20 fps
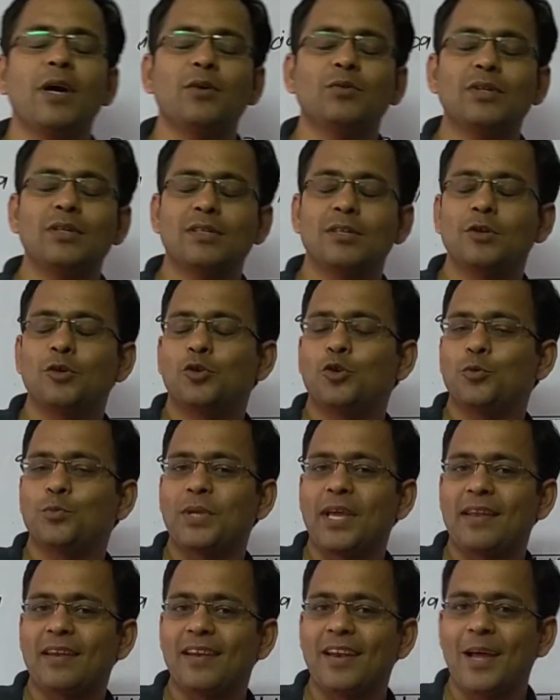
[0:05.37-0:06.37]
बाय उदय यूट्यूब
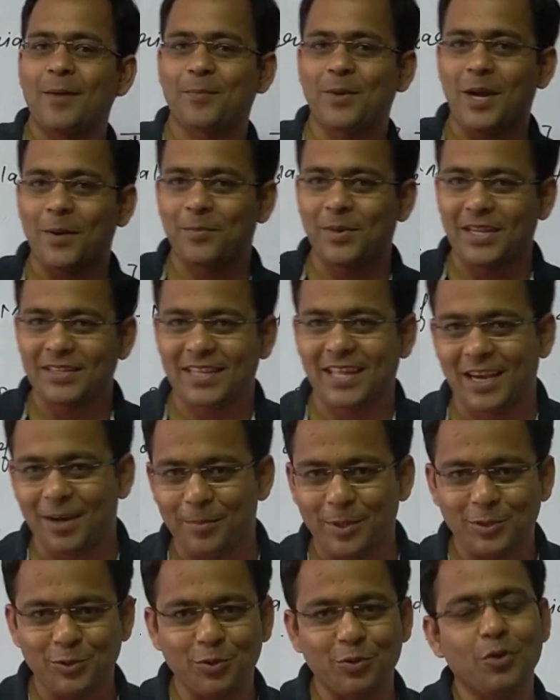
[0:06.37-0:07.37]
चैनल आपका अपना चैनल
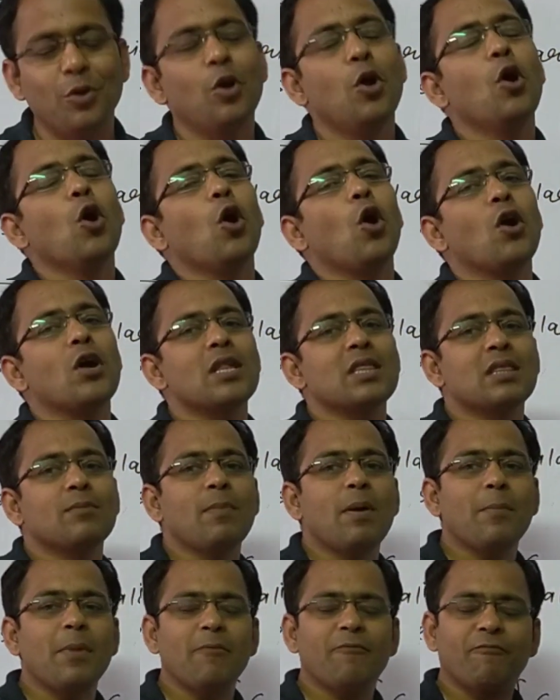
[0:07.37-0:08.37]
बच्चों और इस
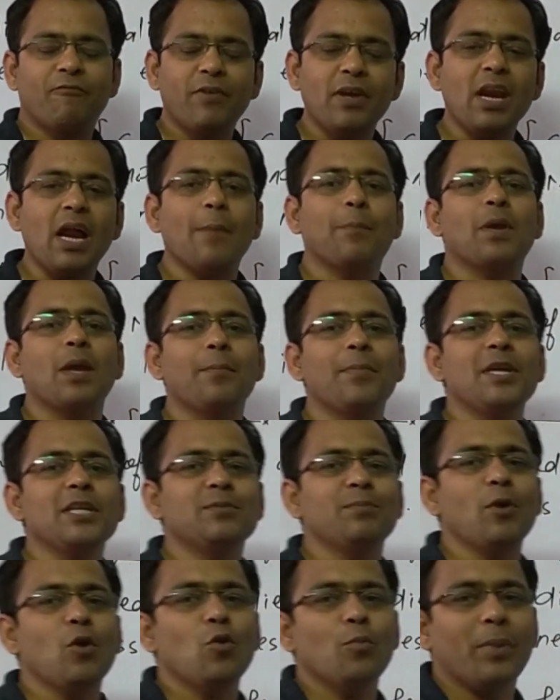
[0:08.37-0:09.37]
समय मैं फिर आपके
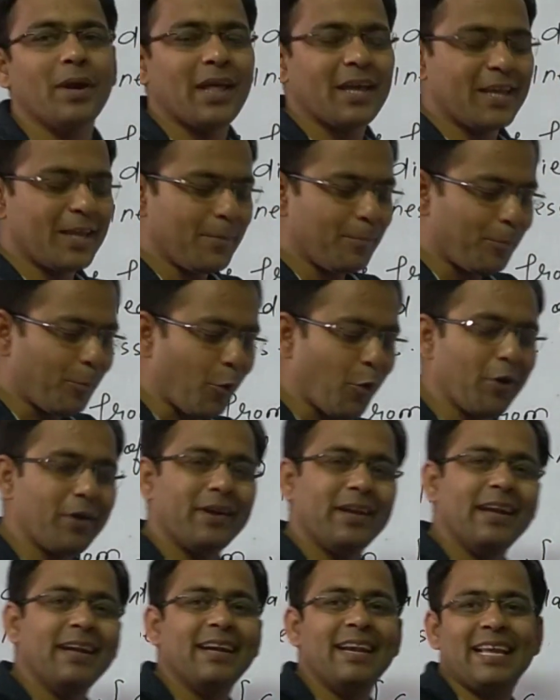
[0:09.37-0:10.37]
बीच में हूँ बड़ा ही
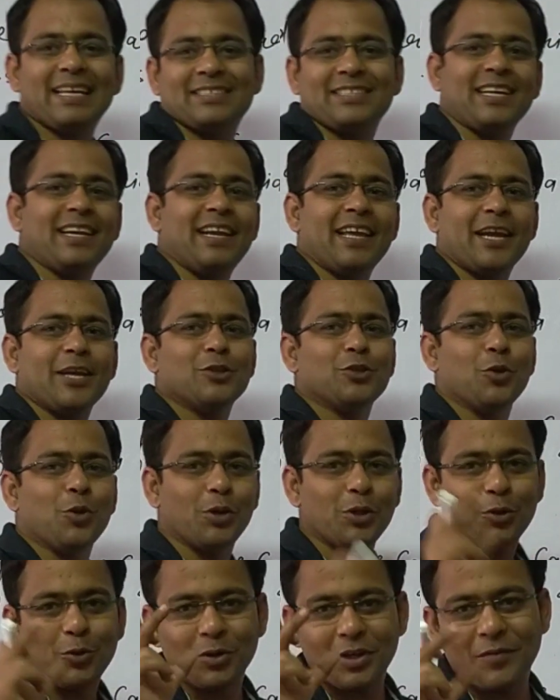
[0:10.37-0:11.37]
इंपॉर्टेंट लेक्चर लेके
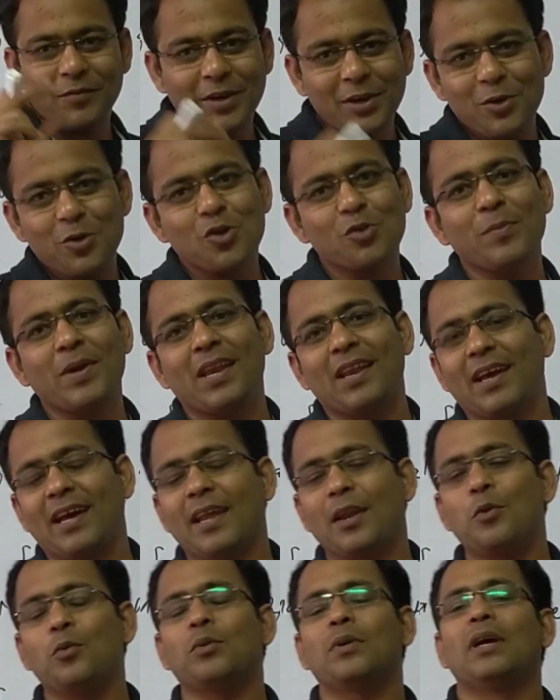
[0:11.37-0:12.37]
छोटे छोटे वीडियोज में ला
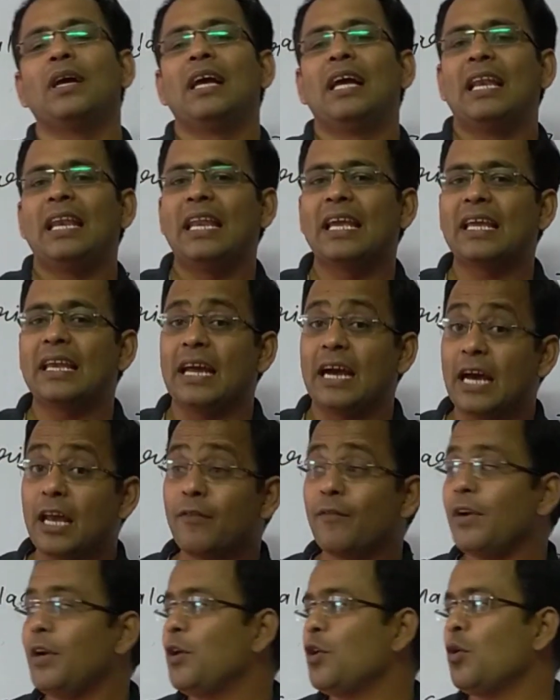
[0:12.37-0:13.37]
रहा हूँ लेकिन
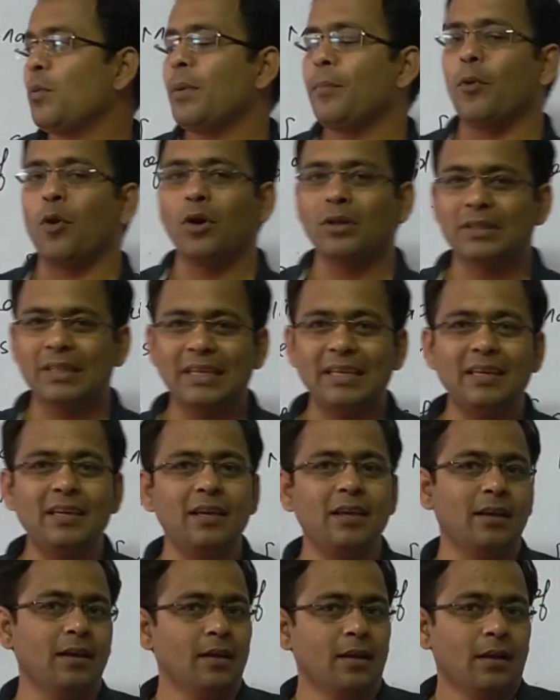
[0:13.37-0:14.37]
हर वीडियो में बहुत ही
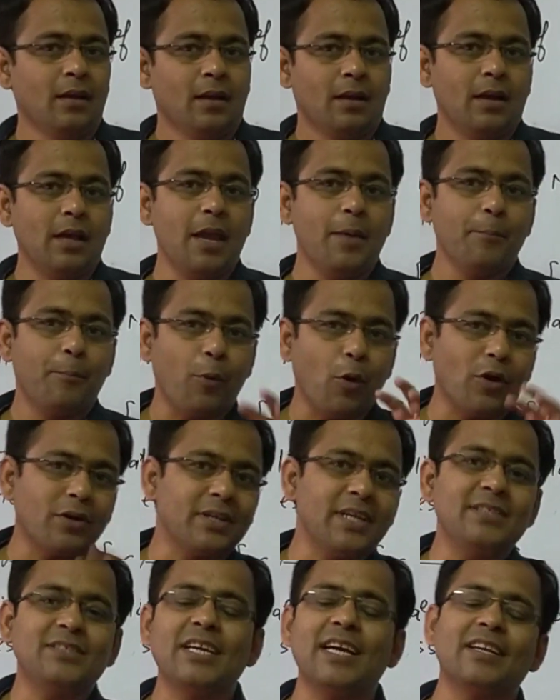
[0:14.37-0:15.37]

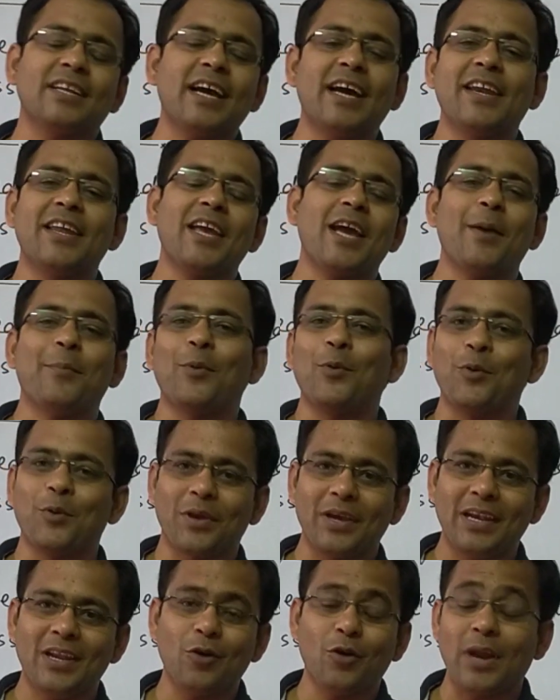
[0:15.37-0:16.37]
इंपॉर्टेंट जानकारी है आप लोगों
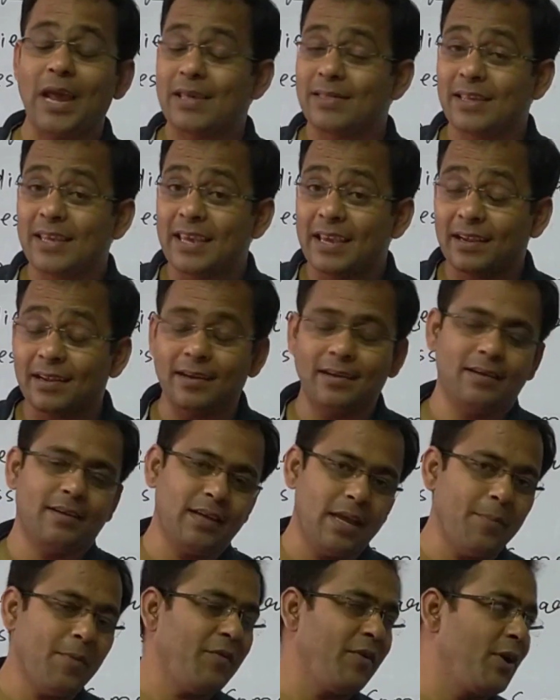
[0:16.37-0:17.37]
के लिए और ऐसे एक
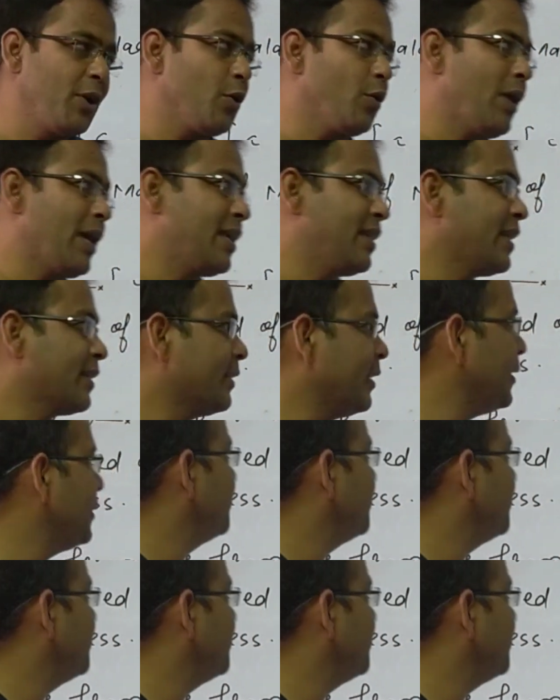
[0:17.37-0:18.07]
ये भी वीडियो है ये देखते